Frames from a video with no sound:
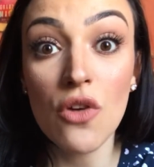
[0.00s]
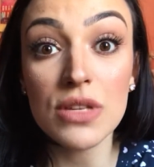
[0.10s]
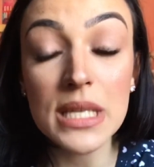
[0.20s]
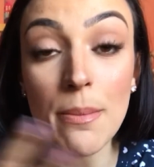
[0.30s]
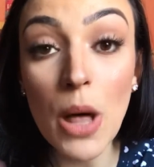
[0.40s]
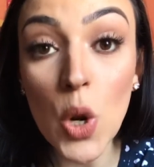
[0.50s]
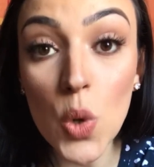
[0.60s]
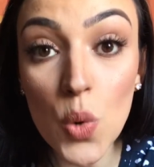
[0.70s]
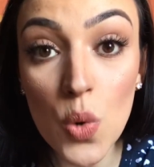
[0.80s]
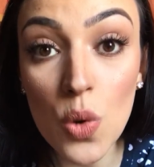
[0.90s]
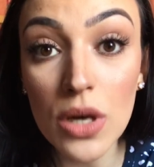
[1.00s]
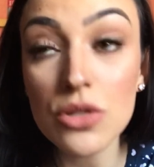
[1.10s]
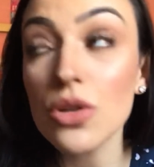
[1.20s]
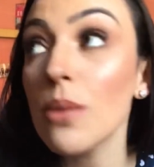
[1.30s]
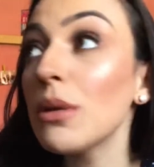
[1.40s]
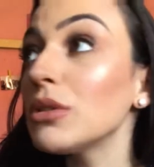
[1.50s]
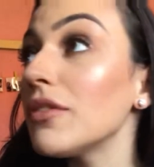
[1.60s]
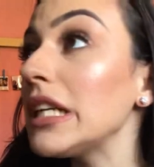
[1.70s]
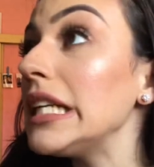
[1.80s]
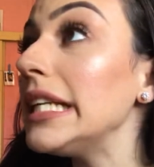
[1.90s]
Você é maluca, seu cabelo
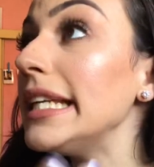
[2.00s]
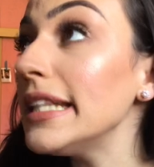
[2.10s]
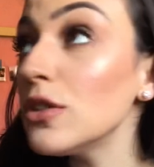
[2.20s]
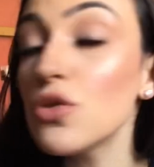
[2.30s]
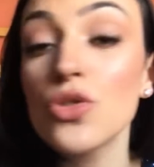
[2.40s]
tava lindo,